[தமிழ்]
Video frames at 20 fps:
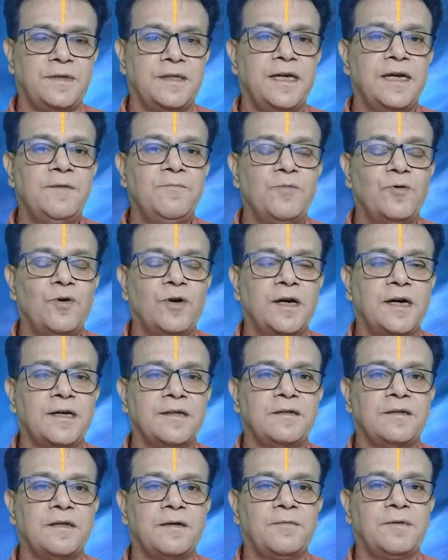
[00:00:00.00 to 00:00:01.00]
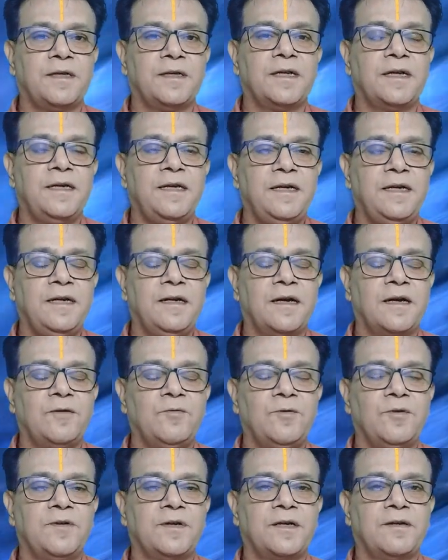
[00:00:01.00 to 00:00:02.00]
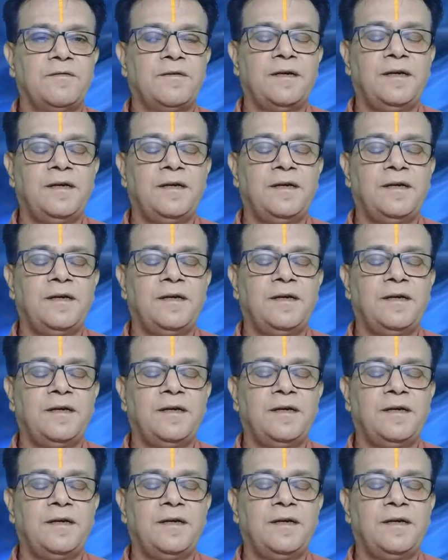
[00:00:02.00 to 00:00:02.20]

ஏன் போகாது அப்படின்னா நீ அனுபவிக்க